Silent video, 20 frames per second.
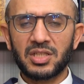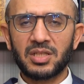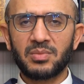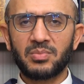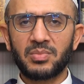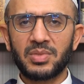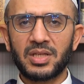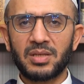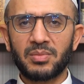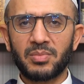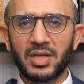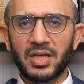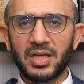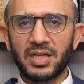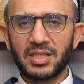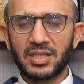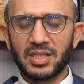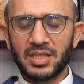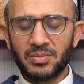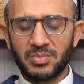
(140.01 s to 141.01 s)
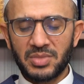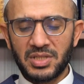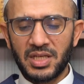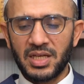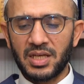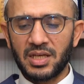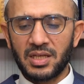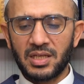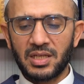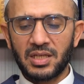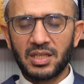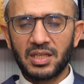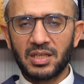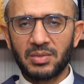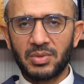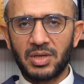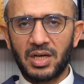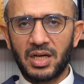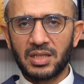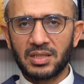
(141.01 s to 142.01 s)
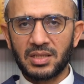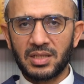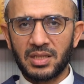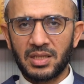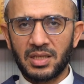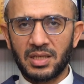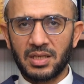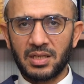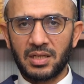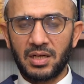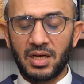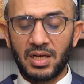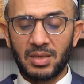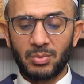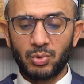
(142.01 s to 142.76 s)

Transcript: bir şey bilmeyen kimse gibi addeder.